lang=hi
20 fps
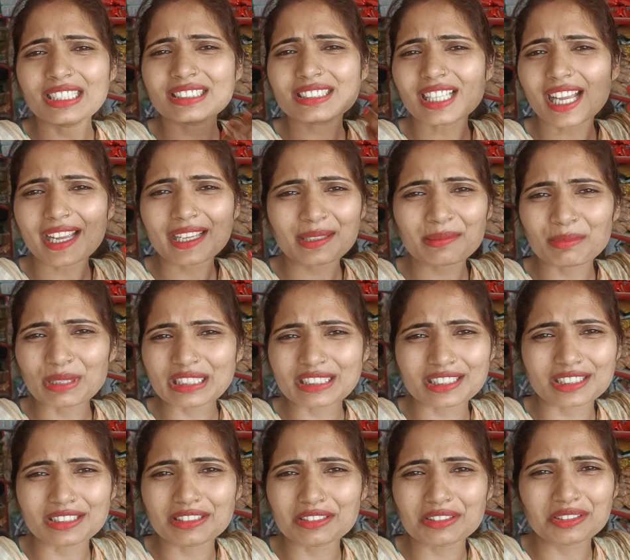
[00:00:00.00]
वंश आई
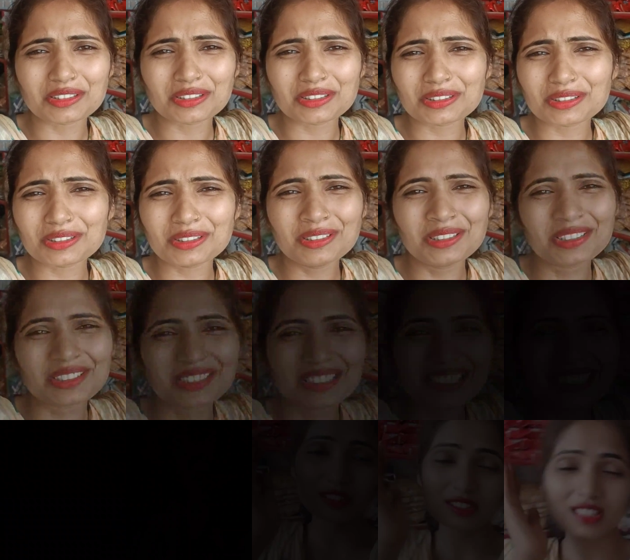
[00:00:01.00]
मिस यू
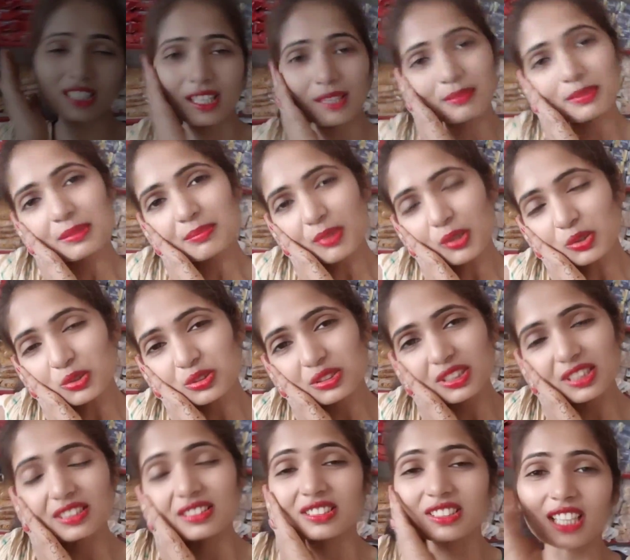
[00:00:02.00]
गर्मी बहुत
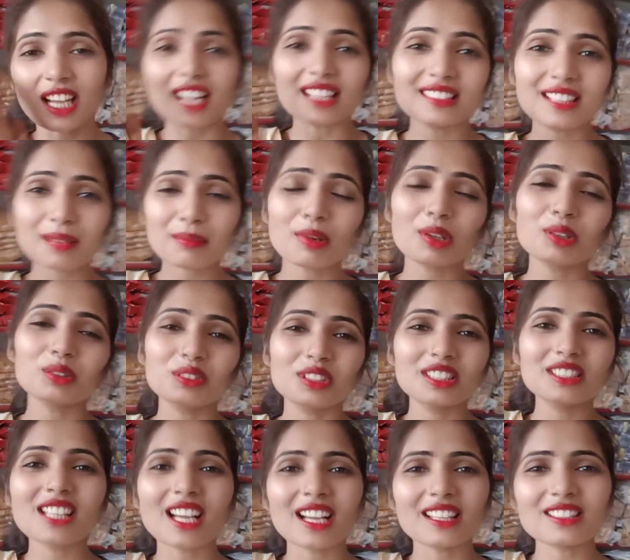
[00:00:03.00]
ज़्यादा बहुत ही
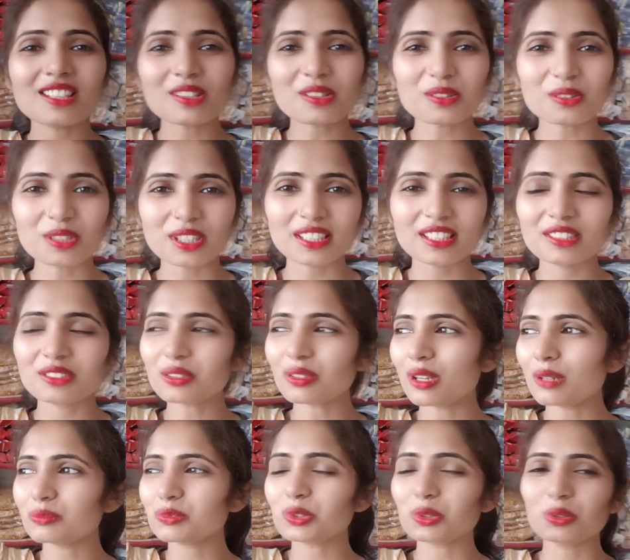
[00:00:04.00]
ज़्यादा हो रही है तो हम
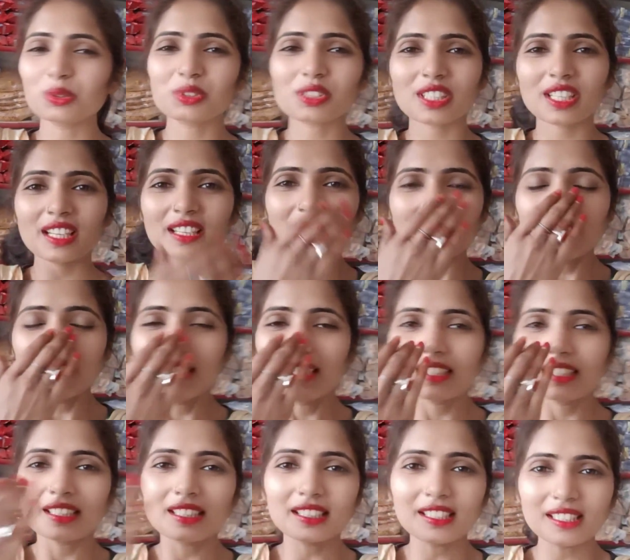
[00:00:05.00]
सोच रहे हैं
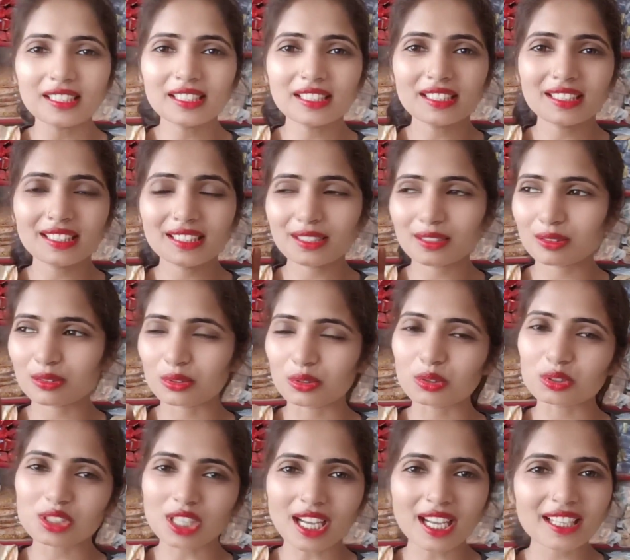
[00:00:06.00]
कि दो
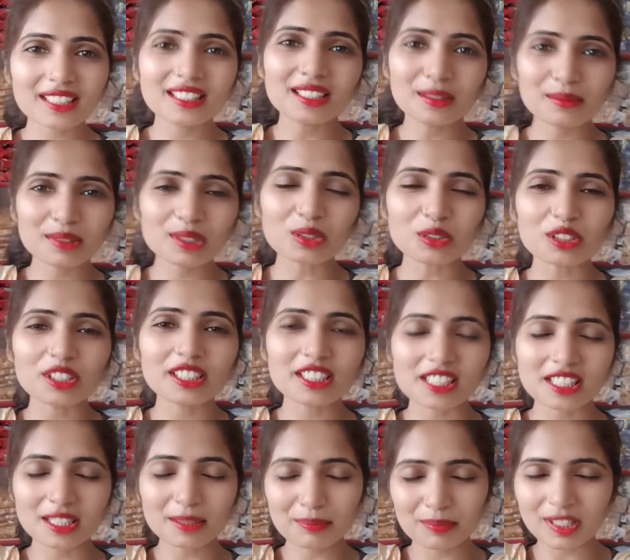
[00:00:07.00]
चार दिन में कोई
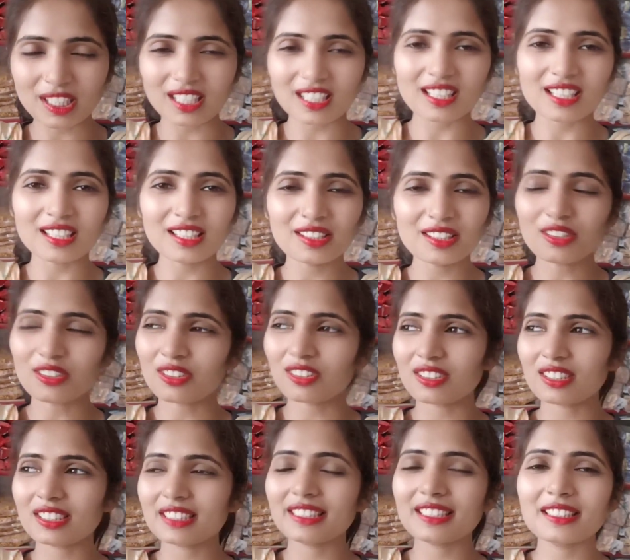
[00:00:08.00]
ट्रिप कर लें और
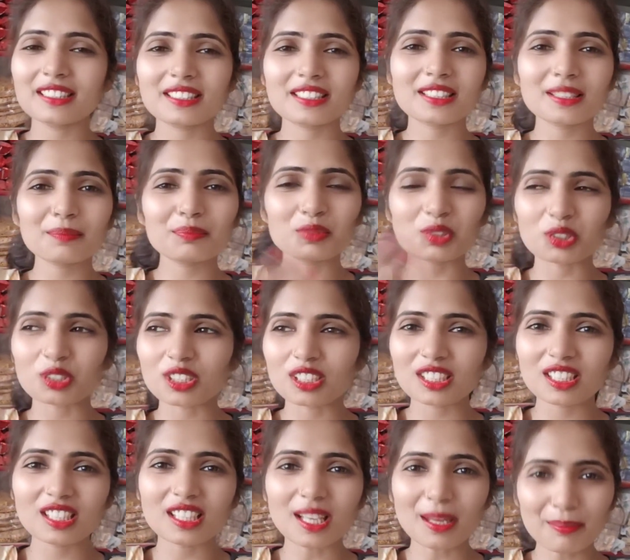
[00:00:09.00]
ये ट्रिप थोड़ी
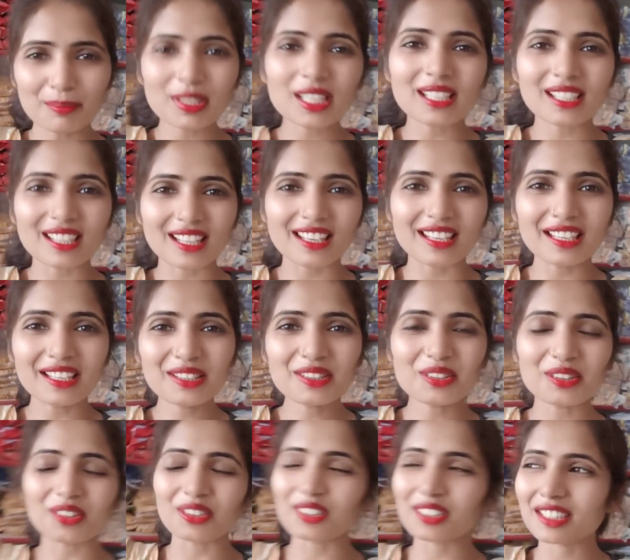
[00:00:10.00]
लंबी कर लें
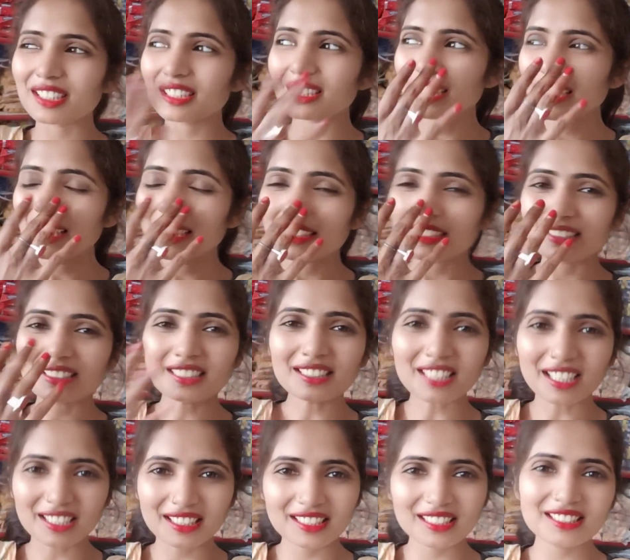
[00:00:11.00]
और किसी
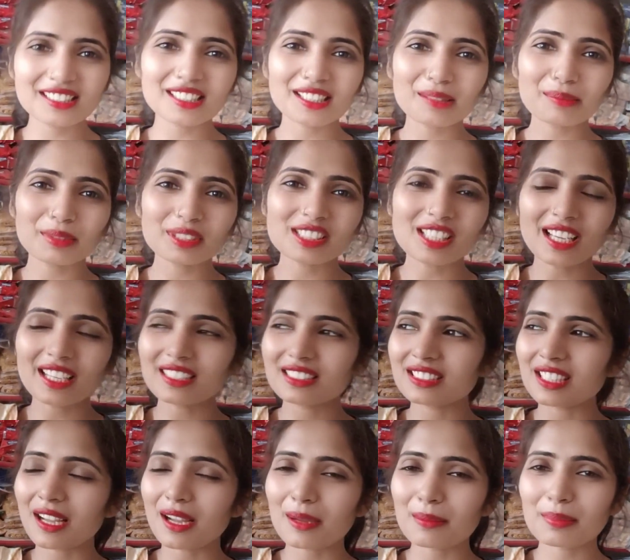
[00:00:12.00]
ठंडी जगह पे जाएं
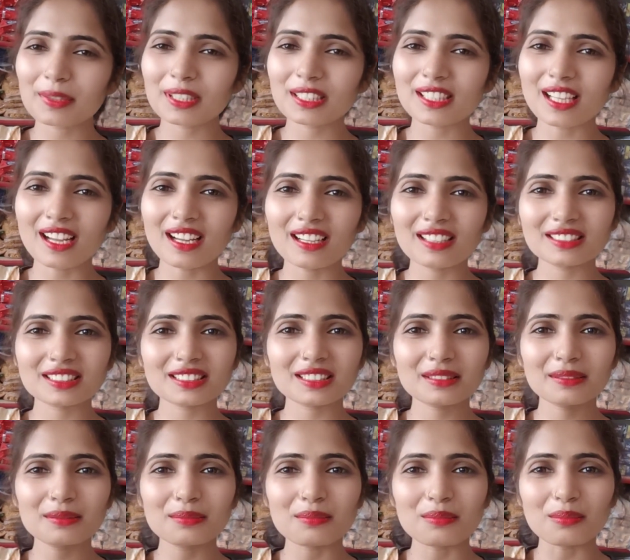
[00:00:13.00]
जहाँ पे यहाँ से
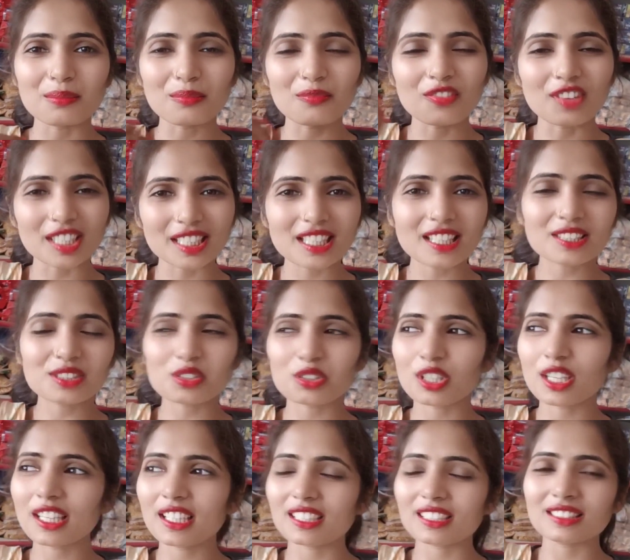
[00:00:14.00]
वेदर जो है
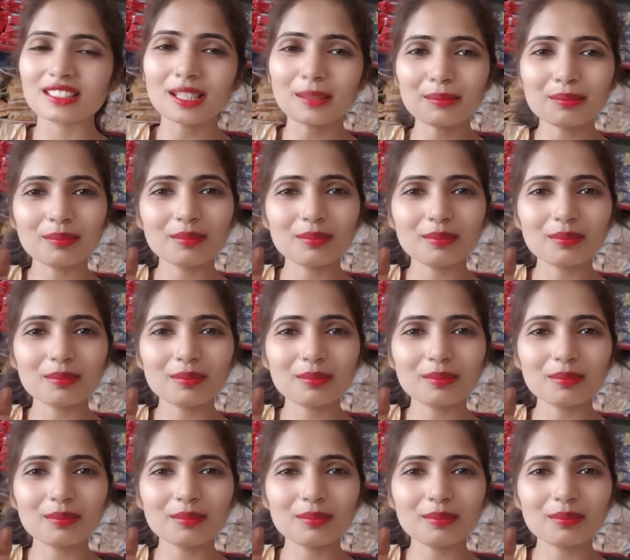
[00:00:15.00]
एकदम